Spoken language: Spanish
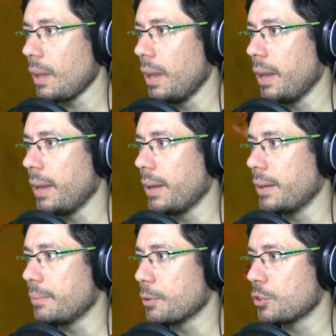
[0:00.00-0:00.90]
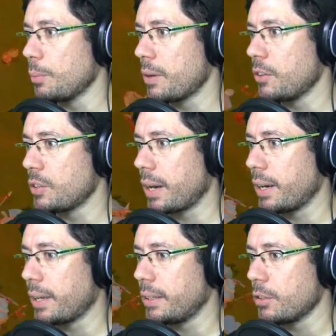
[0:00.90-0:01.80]
eh, pues estoy por otra
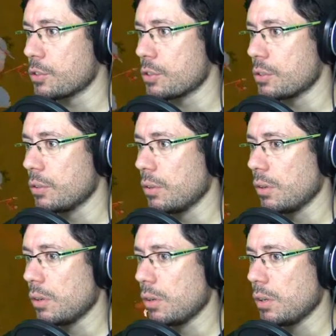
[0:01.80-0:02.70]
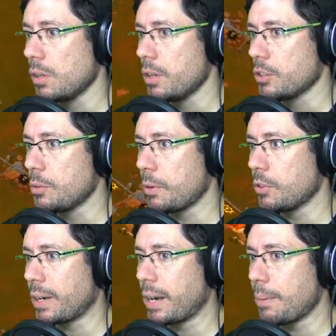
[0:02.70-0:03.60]
granja, tíos. Estoy por
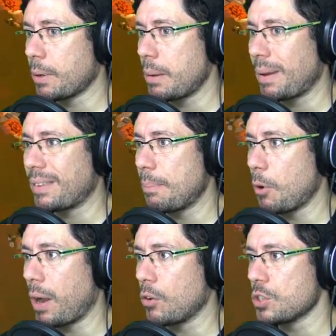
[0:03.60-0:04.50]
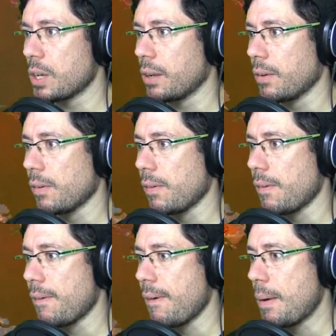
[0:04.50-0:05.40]
hacer otra granja porque me parece poca cosa.
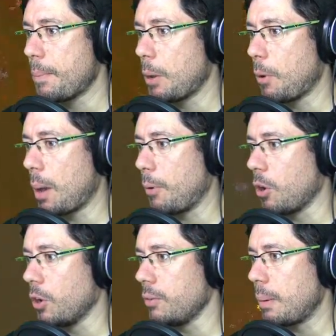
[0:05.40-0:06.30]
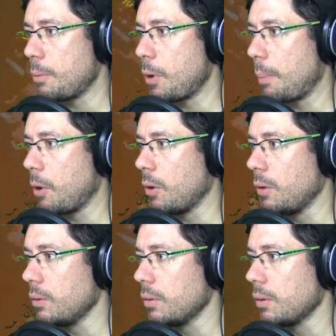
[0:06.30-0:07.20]
Pero poco a poco, ¿no? Vamos poco a poco.